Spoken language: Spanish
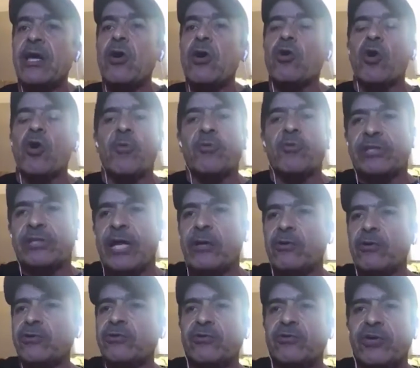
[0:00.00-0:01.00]
como está
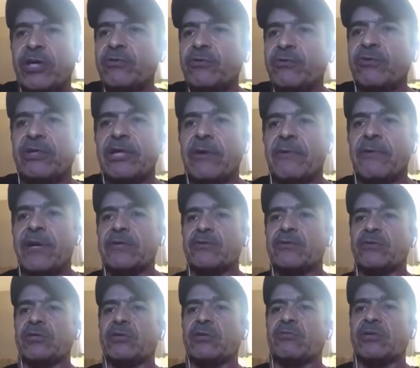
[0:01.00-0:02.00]
construyendo en
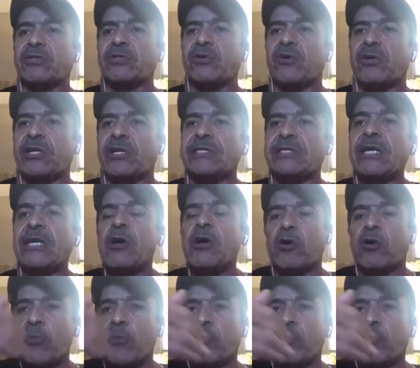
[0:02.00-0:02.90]
Tabasco situaciones,